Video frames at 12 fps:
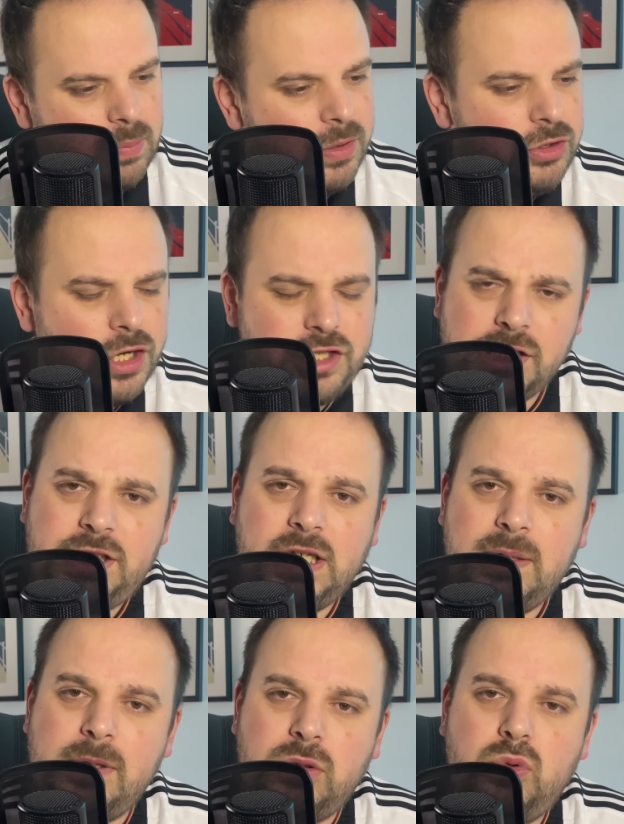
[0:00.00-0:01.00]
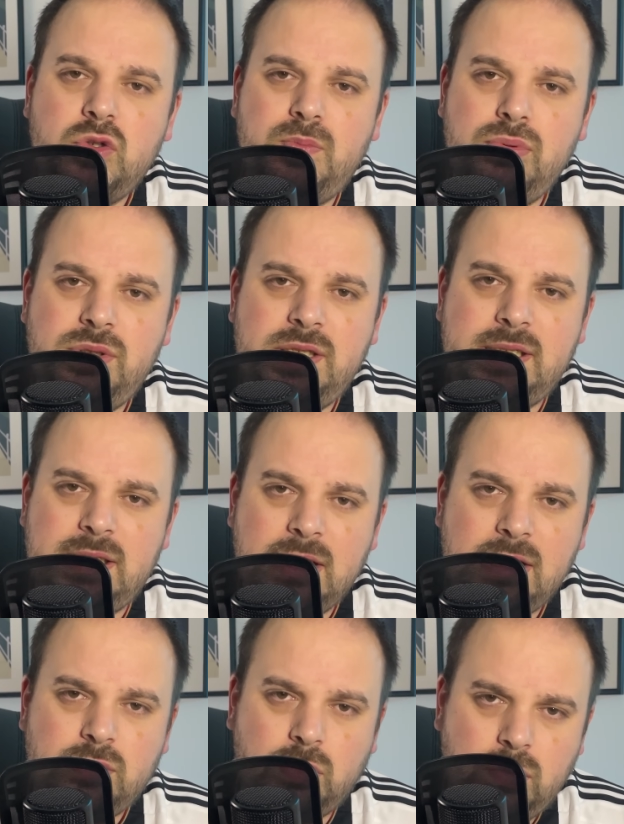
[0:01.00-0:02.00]
Maintenant, Shakiri met 12 buts d'ici
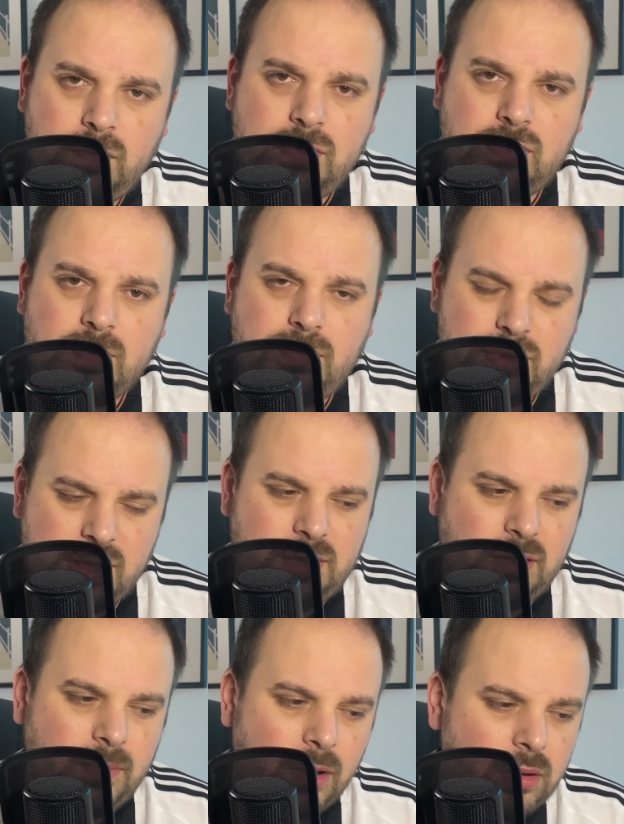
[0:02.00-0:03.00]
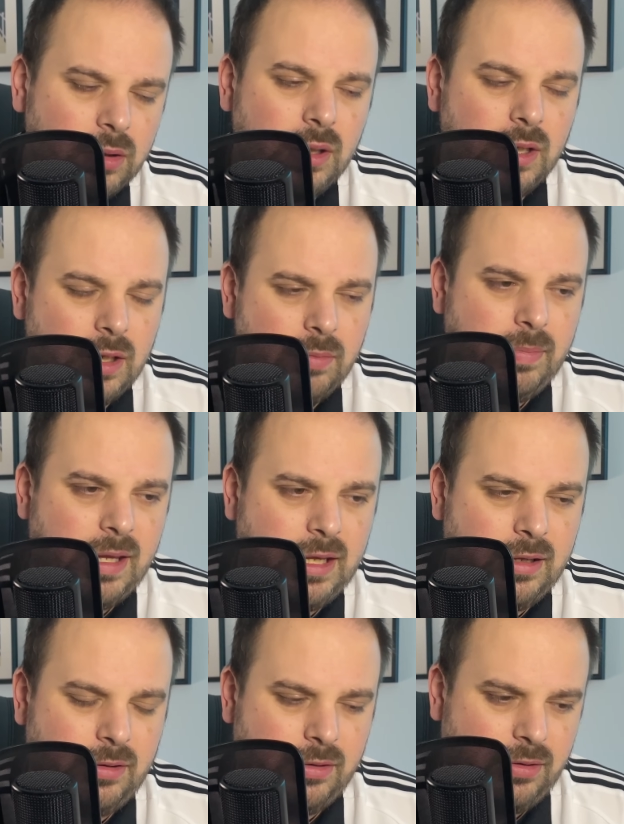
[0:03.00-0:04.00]
là, surtout vu son positionnement.
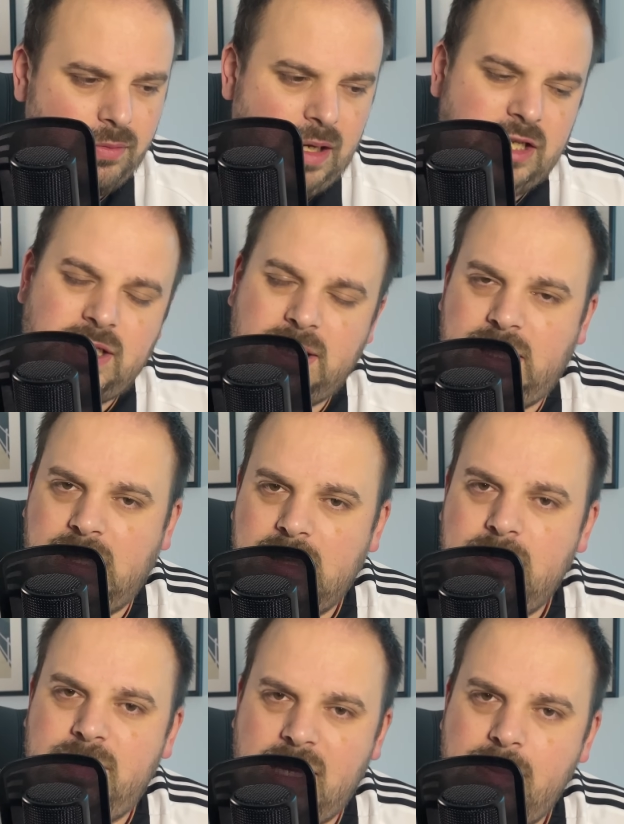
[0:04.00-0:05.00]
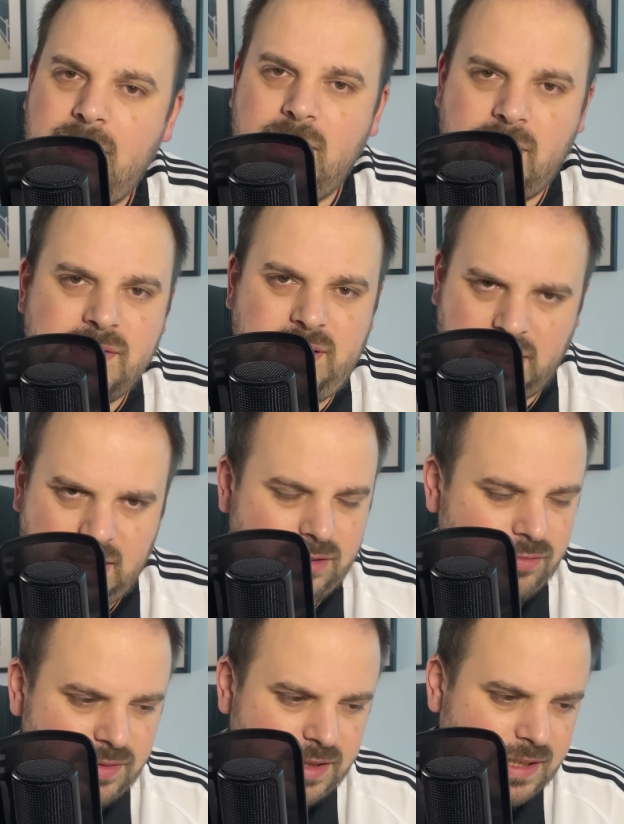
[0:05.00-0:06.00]
Mais euh, ouais, Shakiri bien meilleur en
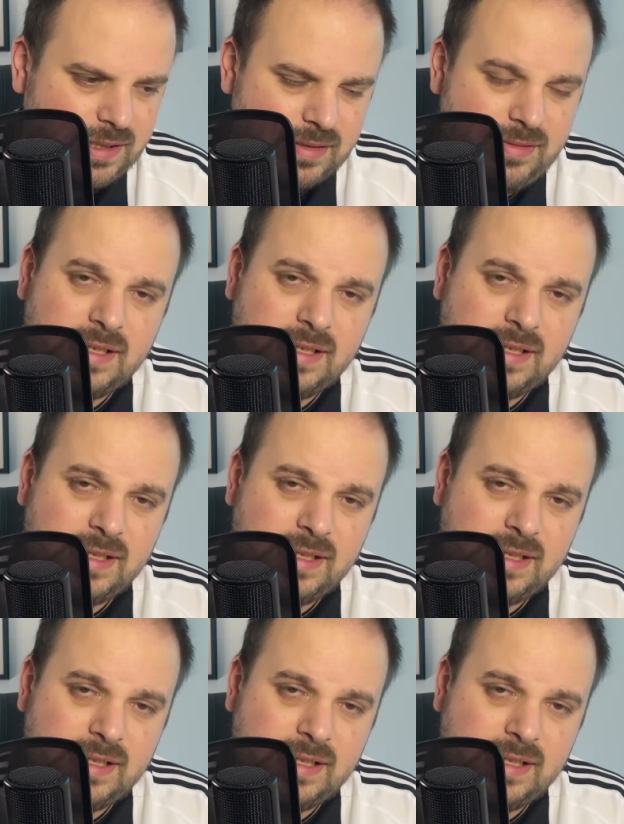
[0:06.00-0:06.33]
sélection, ça c'est une